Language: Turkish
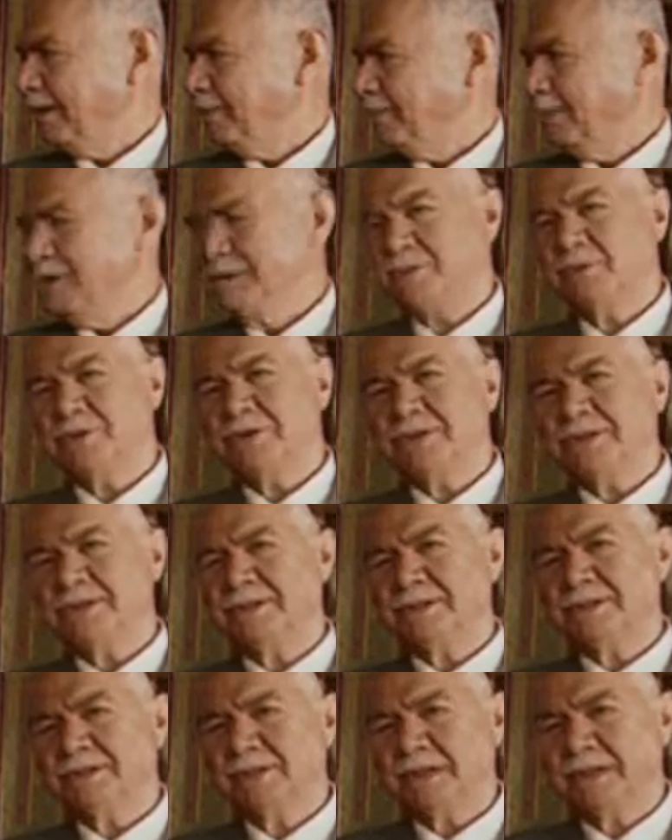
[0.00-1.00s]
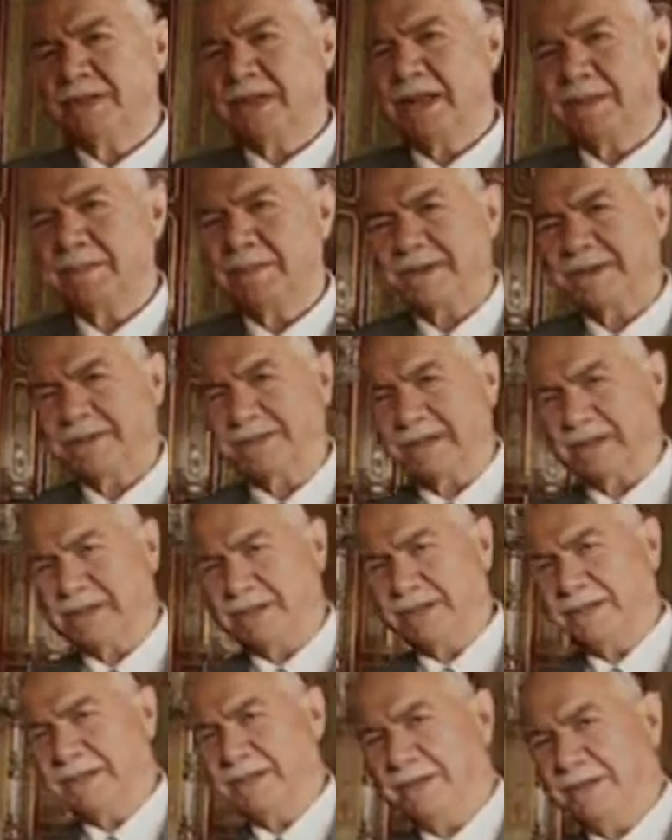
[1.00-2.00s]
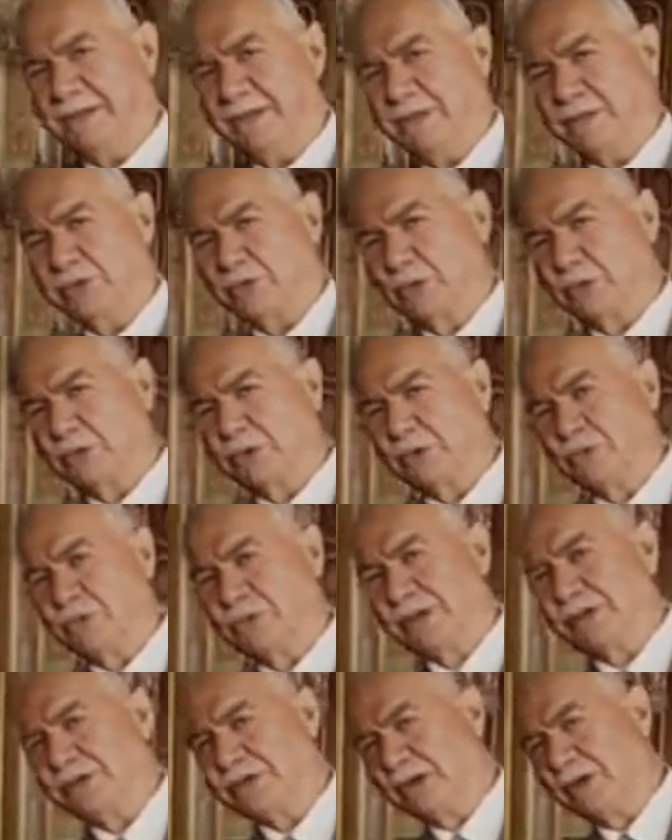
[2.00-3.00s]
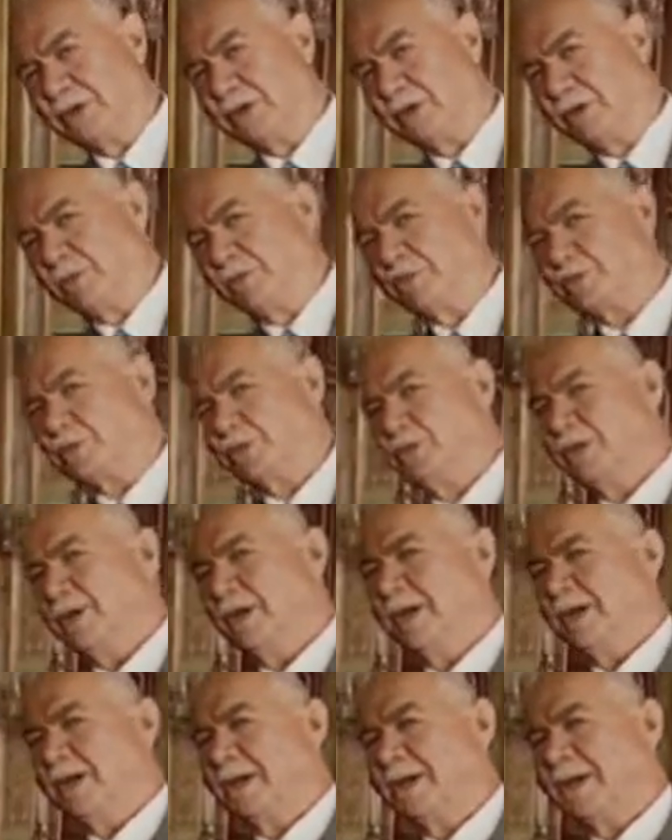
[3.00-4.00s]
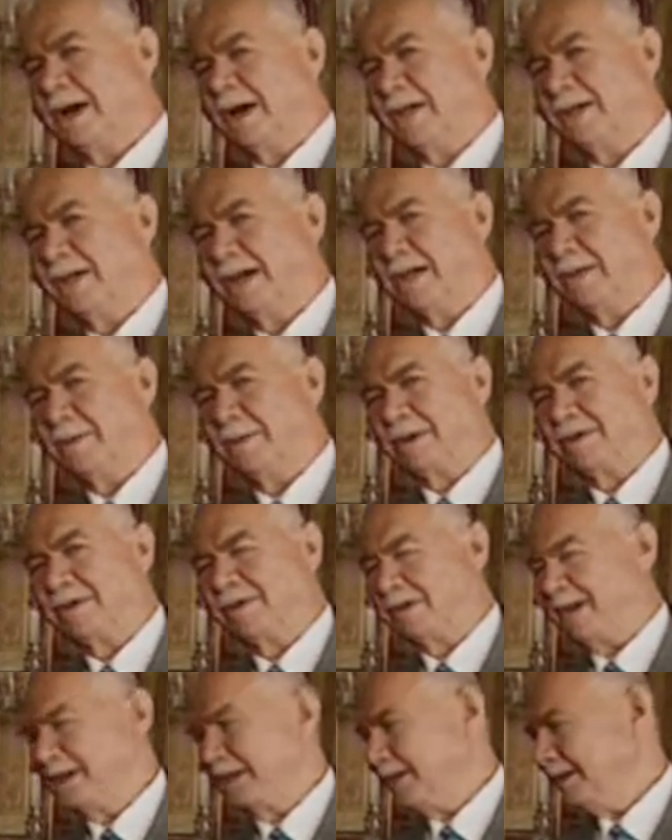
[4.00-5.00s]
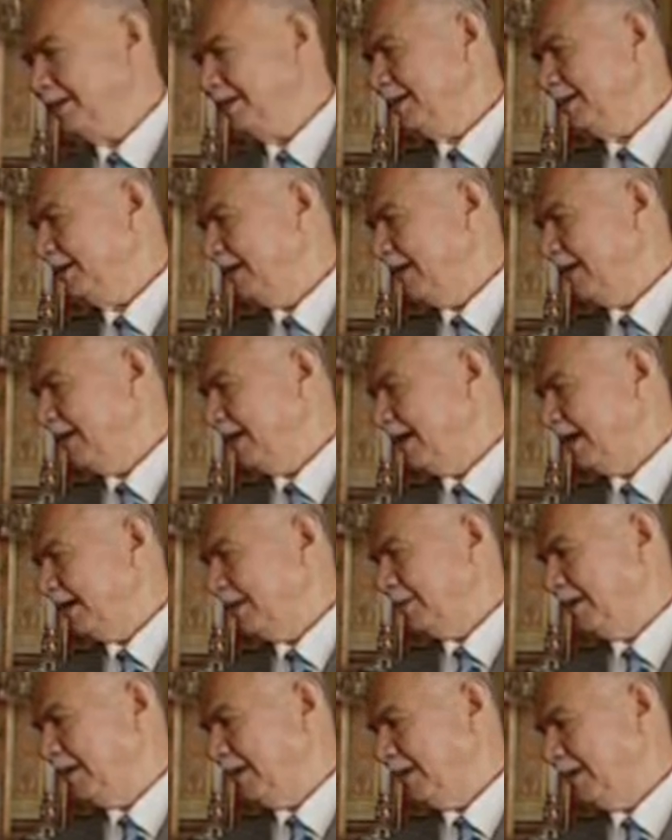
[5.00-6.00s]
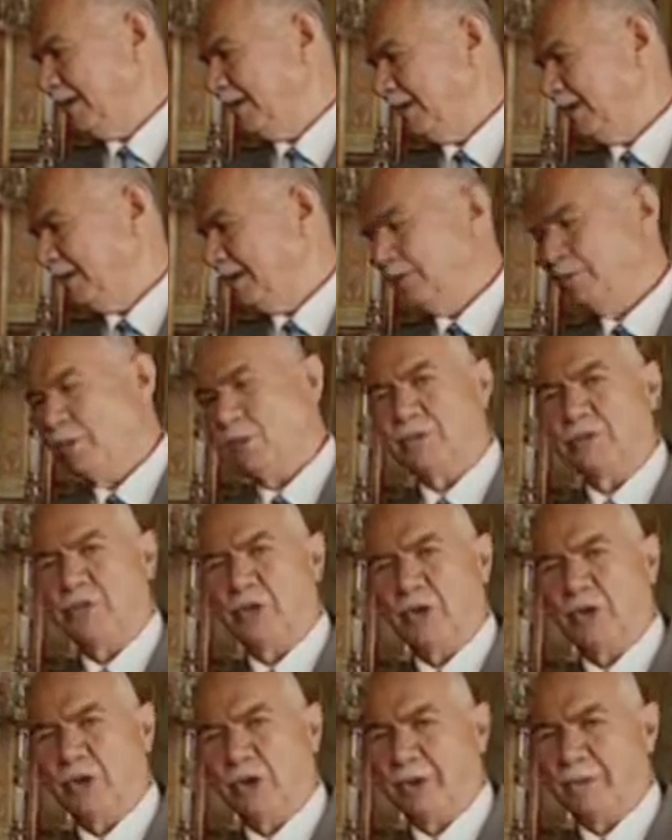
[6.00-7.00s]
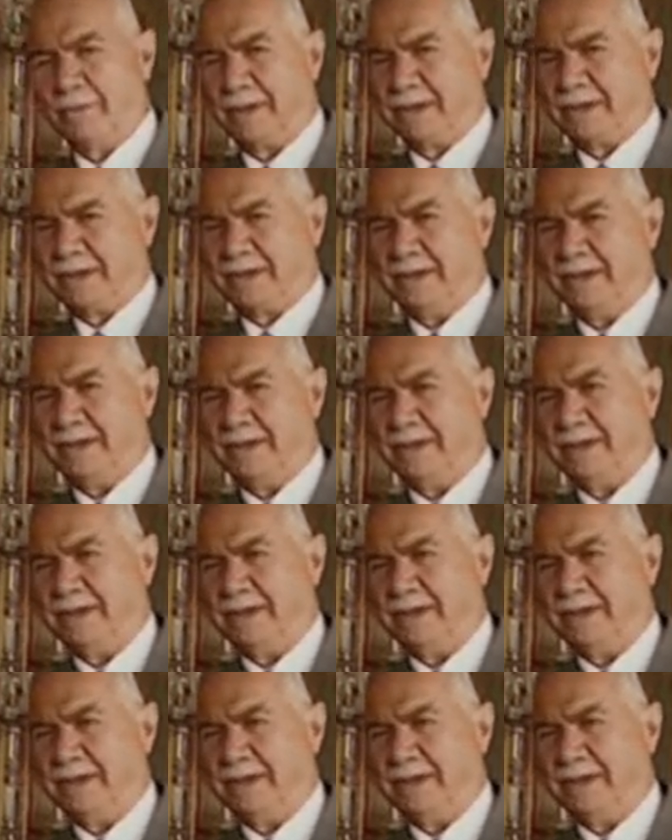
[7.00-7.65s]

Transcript: Biz bu sesi size dinletmek isterdik. Çok da güzel çalıyormuş. Kayda almak isterdik ama mümkün olmadı.